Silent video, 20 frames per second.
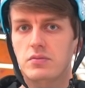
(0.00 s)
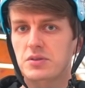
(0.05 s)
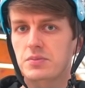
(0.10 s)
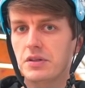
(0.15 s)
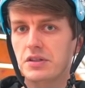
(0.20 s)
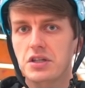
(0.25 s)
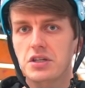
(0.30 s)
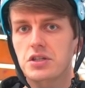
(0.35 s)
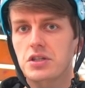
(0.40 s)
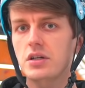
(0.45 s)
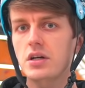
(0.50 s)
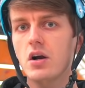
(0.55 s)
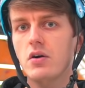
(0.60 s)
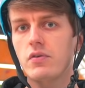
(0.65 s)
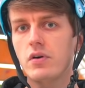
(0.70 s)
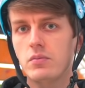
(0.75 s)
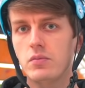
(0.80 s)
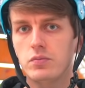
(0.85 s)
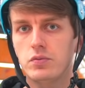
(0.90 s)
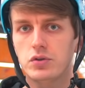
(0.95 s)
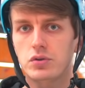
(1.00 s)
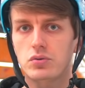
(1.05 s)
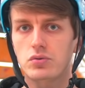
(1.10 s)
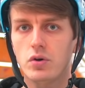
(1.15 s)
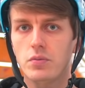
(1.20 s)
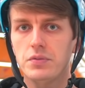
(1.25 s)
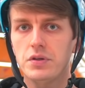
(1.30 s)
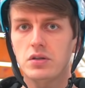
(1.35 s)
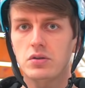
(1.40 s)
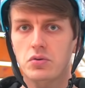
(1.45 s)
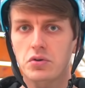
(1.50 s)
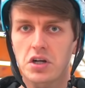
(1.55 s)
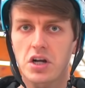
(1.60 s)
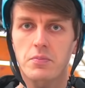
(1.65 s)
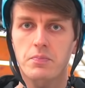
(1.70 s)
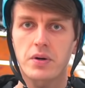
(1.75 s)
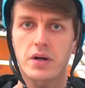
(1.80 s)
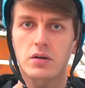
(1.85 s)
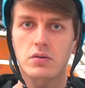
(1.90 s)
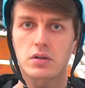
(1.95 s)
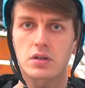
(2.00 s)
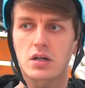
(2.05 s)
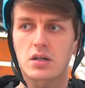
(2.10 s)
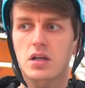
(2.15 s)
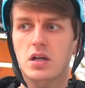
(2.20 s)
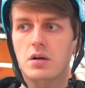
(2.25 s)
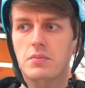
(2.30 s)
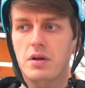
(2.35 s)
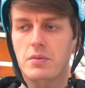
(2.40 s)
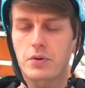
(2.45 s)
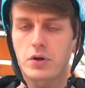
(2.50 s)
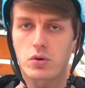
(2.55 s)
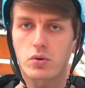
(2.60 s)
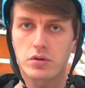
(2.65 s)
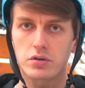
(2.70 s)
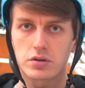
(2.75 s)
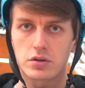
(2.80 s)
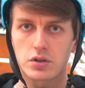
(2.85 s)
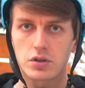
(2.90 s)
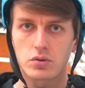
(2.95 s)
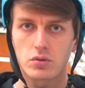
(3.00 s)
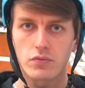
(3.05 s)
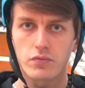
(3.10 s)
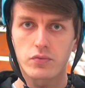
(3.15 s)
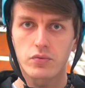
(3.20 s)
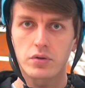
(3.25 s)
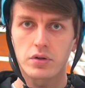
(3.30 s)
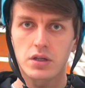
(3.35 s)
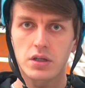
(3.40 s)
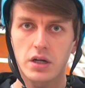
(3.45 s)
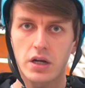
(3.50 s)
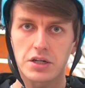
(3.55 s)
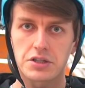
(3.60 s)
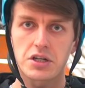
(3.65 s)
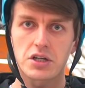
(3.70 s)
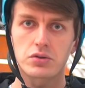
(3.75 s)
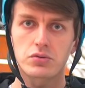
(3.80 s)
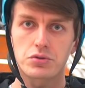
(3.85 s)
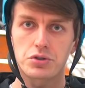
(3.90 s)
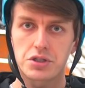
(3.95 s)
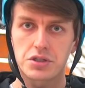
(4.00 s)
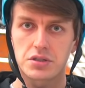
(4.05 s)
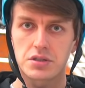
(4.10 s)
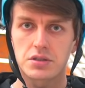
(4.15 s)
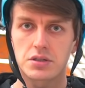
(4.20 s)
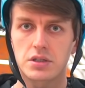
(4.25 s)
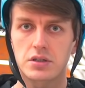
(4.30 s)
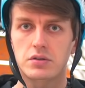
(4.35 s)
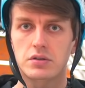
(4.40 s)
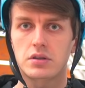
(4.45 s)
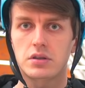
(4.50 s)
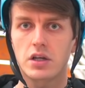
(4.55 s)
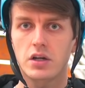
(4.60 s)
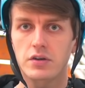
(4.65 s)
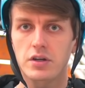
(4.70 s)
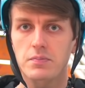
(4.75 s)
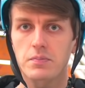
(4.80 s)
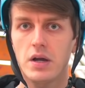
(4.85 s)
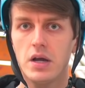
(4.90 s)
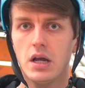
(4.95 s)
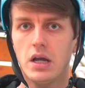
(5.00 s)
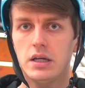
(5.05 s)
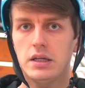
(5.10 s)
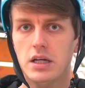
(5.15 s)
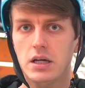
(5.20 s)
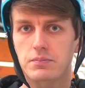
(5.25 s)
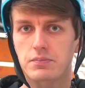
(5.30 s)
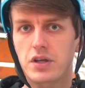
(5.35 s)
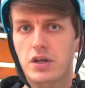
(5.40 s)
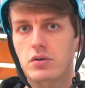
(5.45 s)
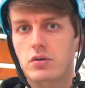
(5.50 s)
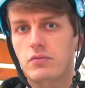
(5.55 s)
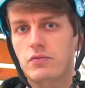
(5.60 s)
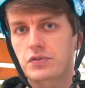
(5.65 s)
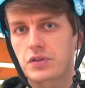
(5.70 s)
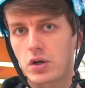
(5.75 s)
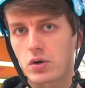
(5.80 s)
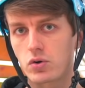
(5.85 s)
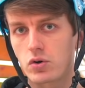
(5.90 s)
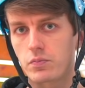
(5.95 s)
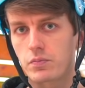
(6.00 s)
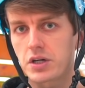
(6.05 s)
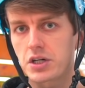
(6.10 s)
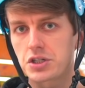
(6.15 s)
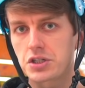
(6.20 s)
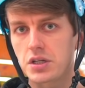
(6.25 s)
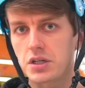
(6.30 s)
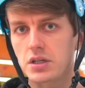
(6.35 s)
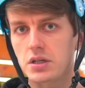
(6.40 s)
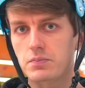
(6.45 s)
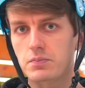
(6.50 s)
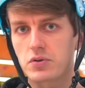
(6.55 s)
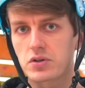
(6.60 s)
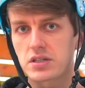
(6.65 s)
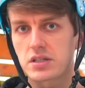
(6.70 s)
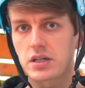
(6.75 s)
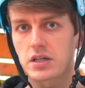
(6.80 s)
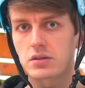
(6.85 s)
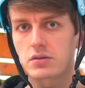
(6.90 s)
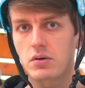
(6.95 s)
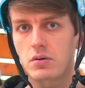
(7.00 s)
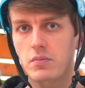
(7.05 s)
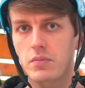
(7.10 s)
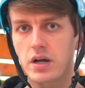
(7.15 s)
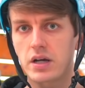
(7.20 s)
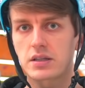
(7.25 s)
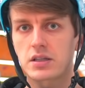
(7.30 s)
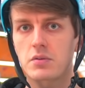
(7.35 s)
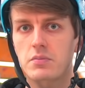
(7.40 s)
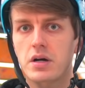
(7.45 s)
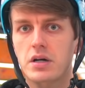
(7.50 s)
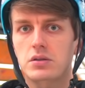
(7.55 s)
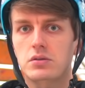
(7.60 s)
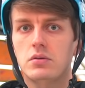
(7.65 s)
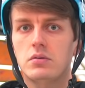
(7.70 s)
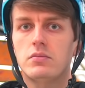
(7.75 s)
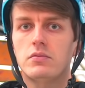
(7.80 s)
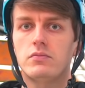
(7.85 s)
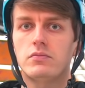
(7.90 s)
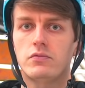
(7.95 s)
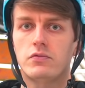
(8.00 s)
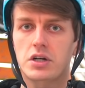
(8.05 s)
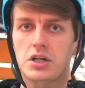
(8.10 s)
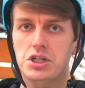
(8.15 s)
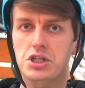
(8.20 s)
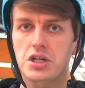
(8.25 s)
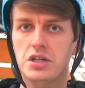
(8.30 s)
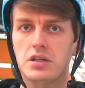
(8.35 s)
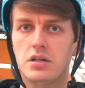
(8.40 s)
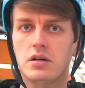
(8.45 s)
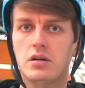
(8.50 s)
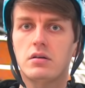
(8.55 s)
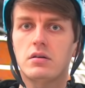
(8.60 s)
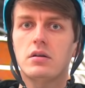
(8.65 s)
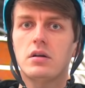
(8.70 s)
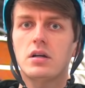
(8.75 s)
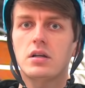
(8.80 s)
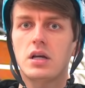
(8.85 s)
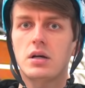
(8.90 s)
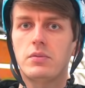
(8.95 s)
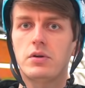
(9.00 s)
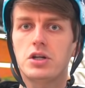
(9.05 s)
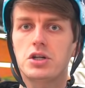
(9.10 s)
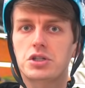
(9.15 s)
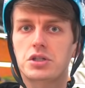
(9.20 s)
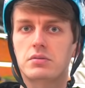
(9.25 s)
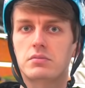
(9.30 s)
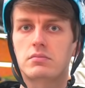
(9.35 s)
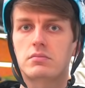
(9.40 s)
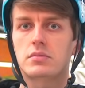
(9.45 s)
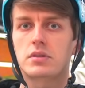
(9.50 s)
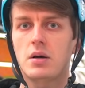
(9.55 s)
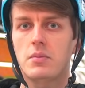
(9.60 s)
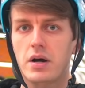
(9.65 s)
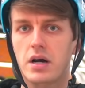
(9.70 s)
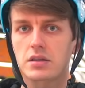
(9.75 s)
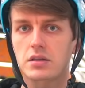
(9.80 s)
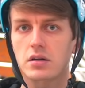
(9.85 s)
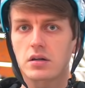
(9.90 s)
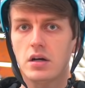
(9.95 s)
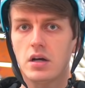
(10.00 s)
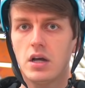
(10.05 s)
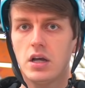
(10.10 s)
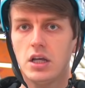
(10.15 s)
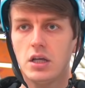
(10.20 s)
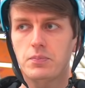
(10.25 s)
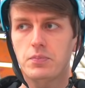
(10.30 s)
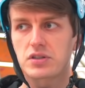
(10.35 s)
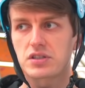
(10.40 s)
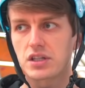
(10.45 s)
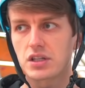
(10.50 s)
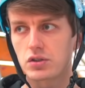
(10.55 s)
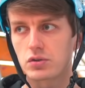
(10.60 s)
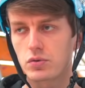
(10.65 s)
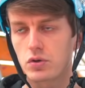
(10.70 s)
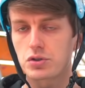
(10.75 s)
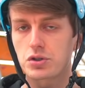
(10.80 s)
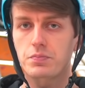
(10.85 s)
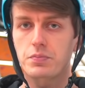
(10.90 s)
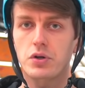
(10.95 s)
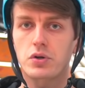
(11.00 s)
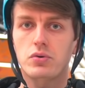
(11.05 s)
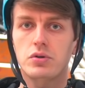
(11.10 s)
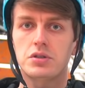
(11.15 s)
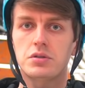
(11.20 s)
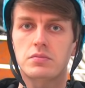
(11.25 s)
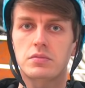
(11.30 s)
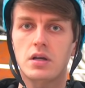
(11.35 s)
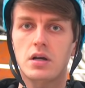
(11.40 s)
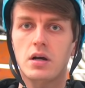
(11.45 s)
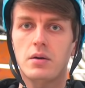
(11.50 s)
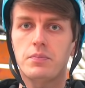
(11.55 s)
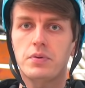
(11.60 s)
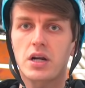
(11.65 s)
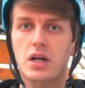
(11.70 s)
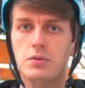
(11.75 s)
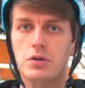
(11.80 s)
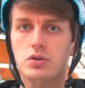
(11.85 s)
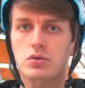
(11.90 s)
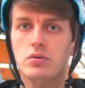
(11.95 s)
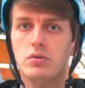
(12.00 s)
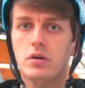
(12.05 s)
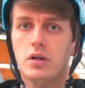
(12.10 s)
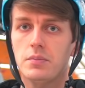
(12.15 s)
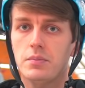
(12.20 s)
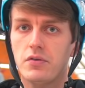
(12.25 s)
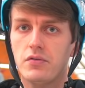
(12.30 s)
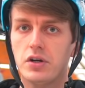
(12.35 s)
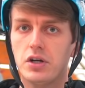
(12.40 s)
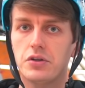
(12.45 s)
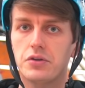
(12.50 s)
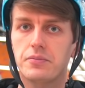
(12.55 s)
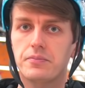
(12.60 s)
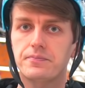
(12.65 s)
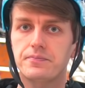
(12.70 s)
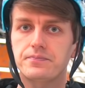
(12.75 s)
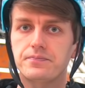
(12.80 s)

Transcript: Смотрите, как вам будет удобнее, но я, как правило, когда ко мне приходят на тренировку и хотят научиться делать тейлип, я даю им второе упражнение, после этого мы отрабатываем вращение, когда мы лежим на матах, и после этого мы уже переходим на пирамидку, либо вылет.